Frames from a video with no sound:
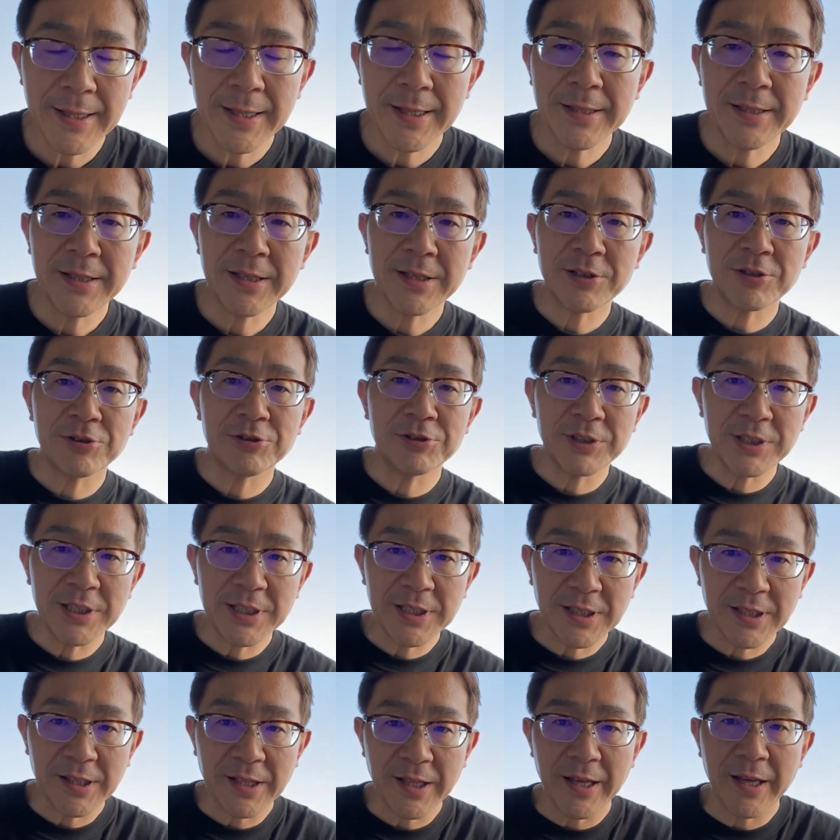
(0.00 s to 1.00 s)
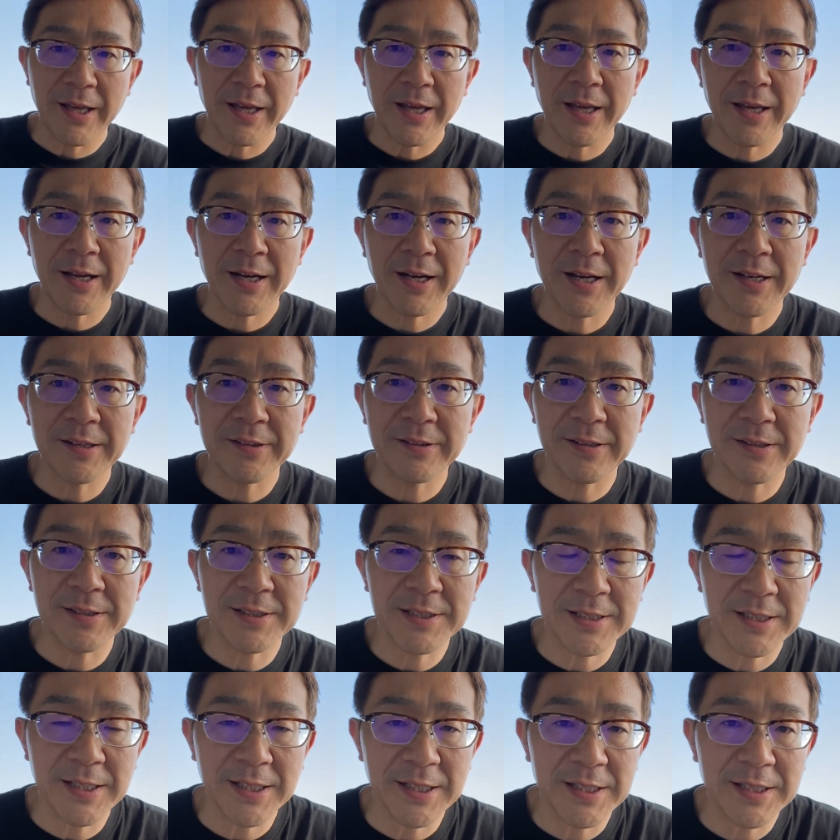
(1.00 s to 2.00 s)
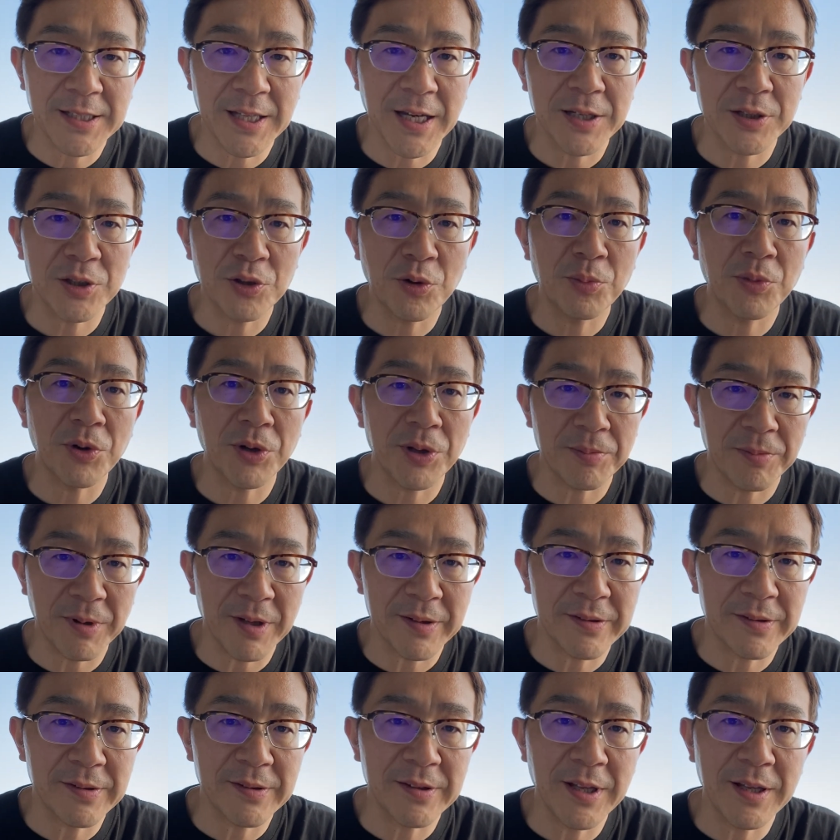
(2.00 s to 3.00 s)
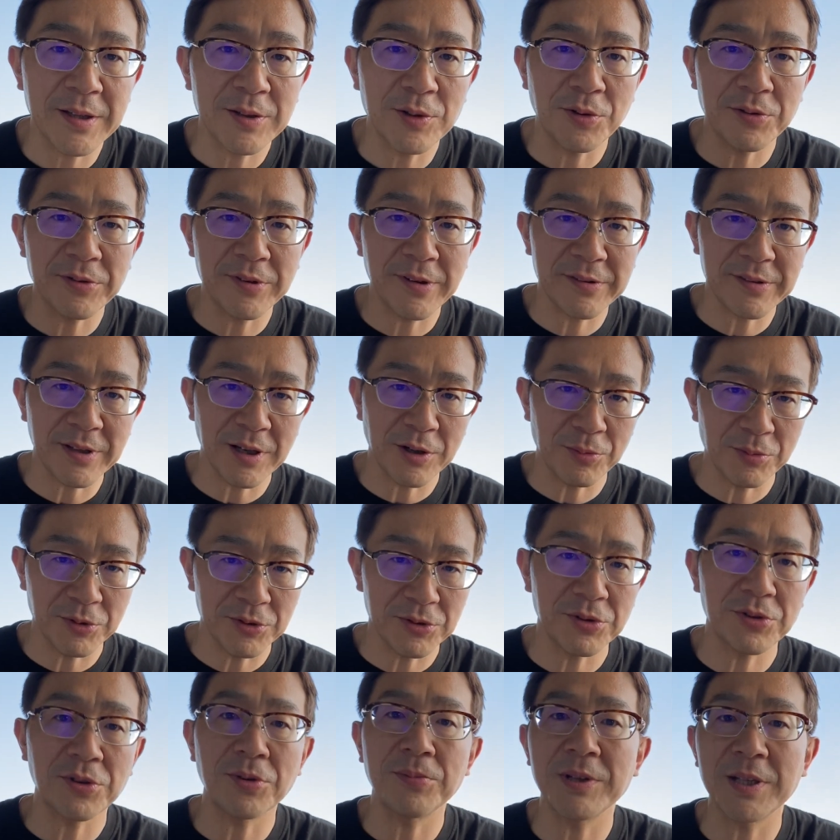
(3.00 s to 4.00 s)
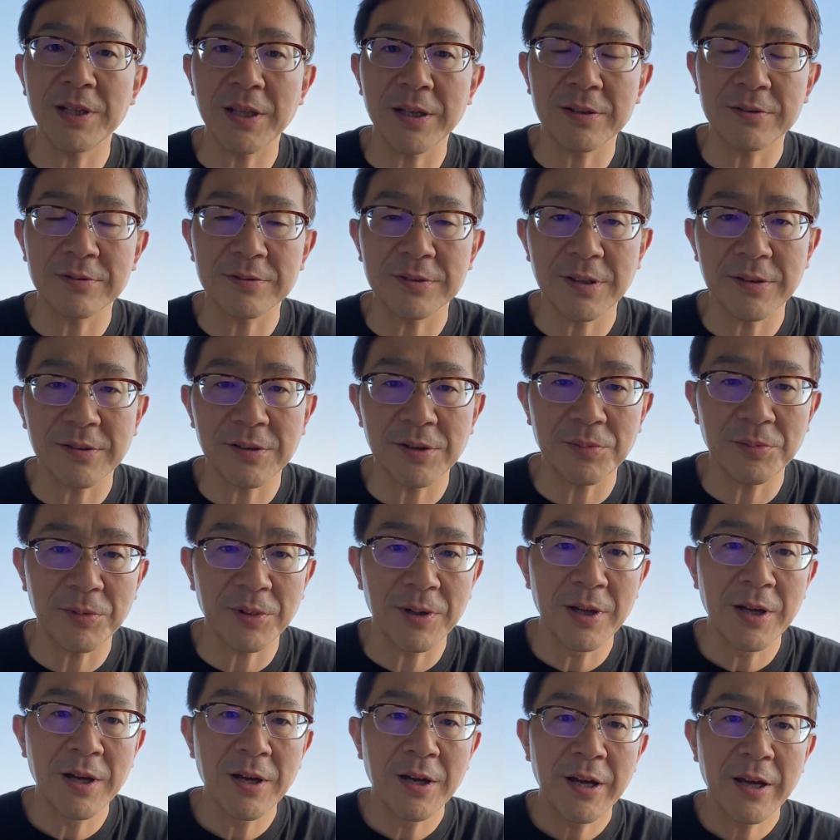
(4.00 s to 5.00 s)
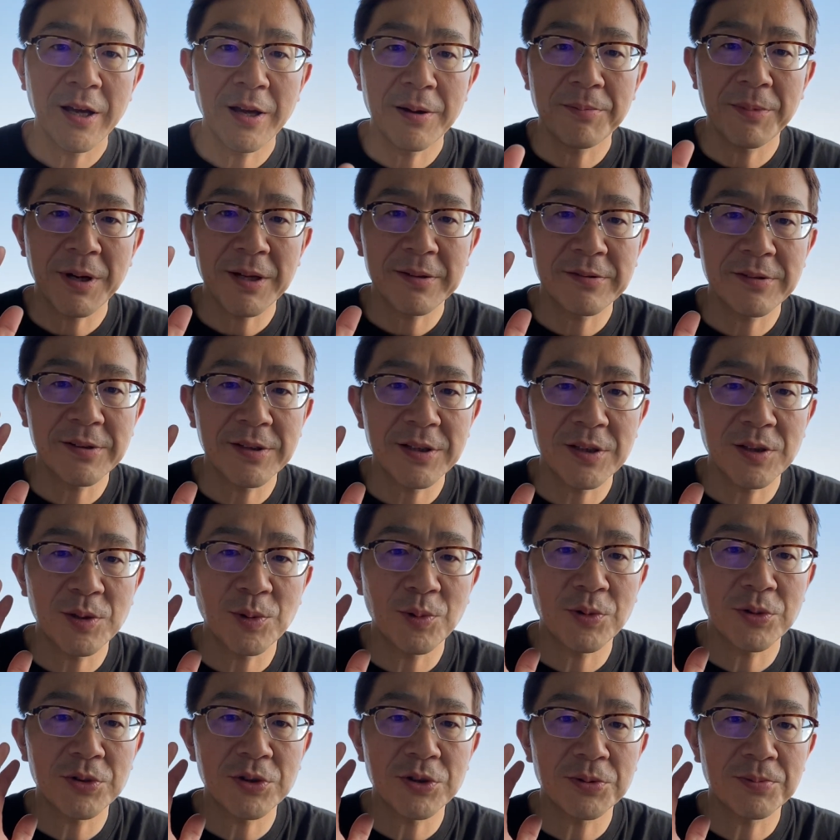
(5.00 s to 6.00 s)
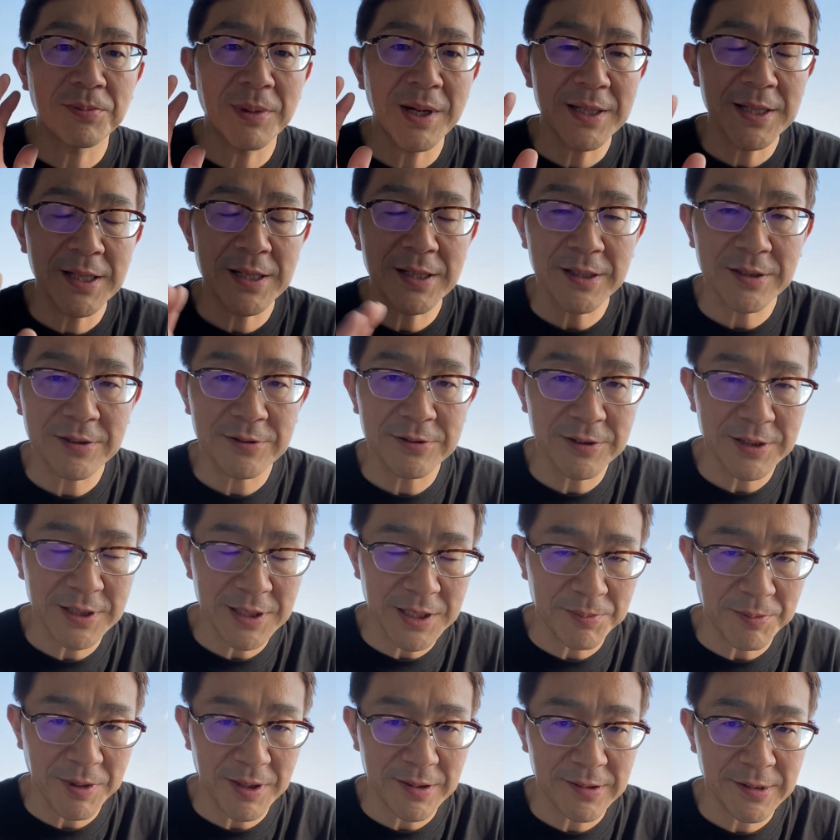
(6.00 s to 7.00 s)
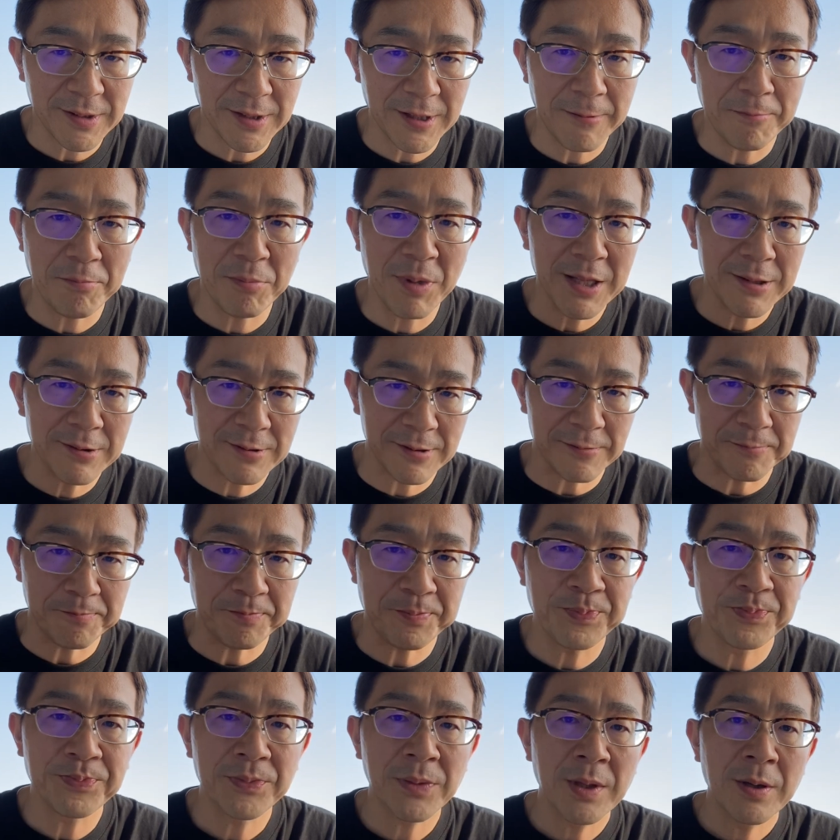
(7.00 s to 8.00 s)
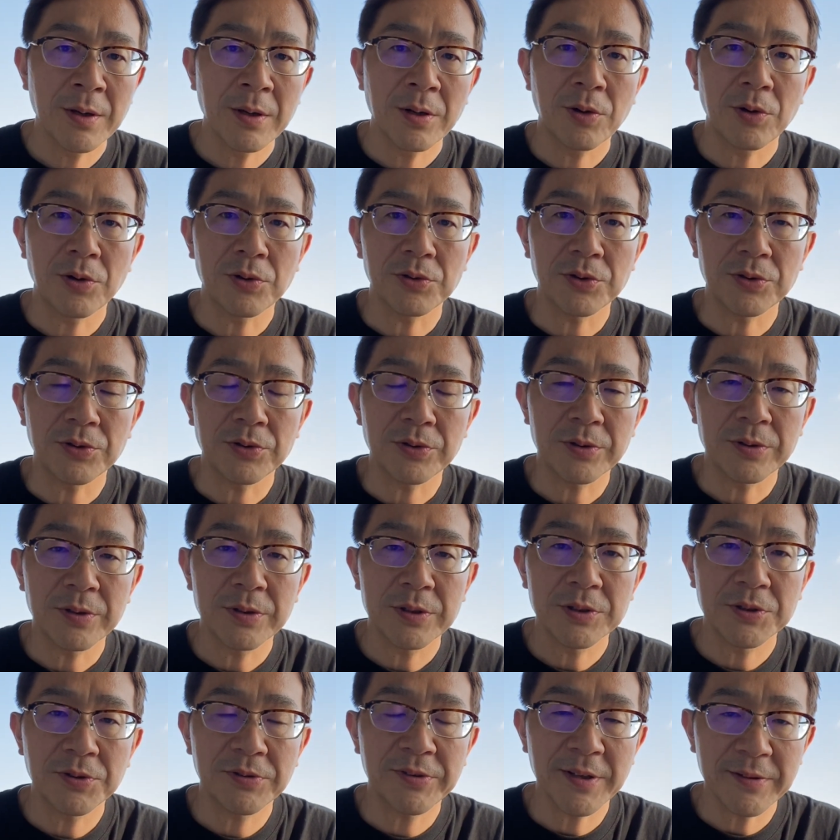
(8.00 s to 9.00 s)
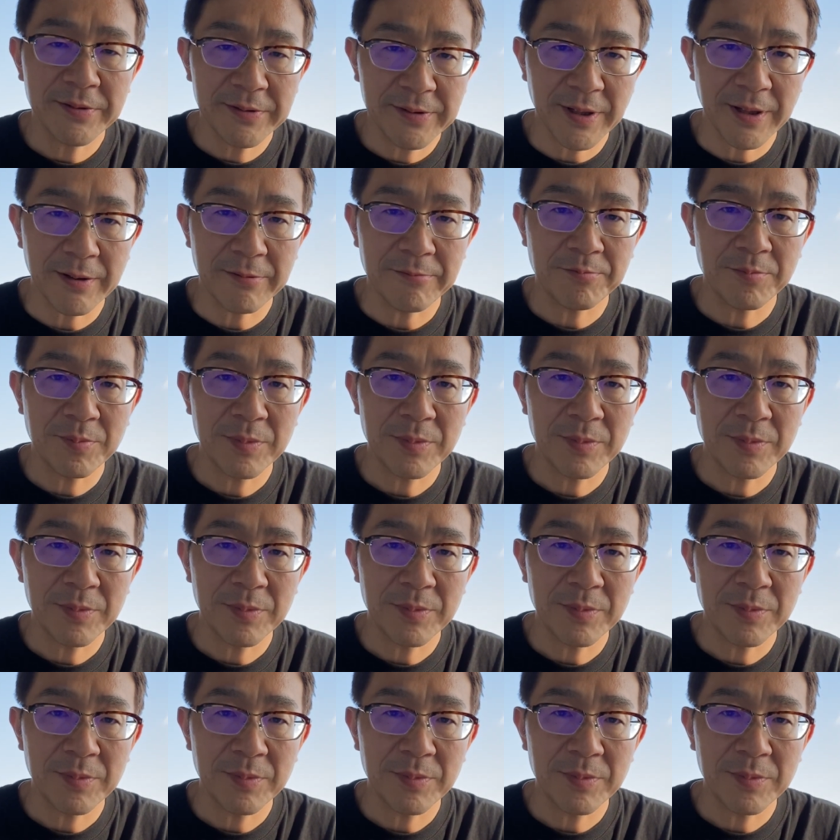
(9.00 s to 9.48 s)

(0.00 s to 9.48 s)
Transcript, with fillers: に区切って解説していきたいと思いますね。当然産後もずっと見ていくんですけども、麻酔導入までに区切ります。で、まずこの助産師さん、